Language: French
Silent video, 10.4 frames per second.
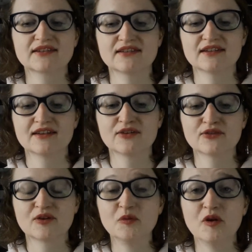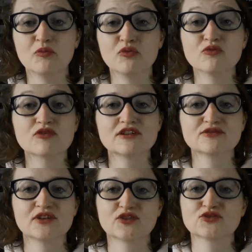c'est euh, vraiment un bon mois
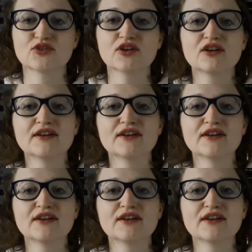niveau lecture.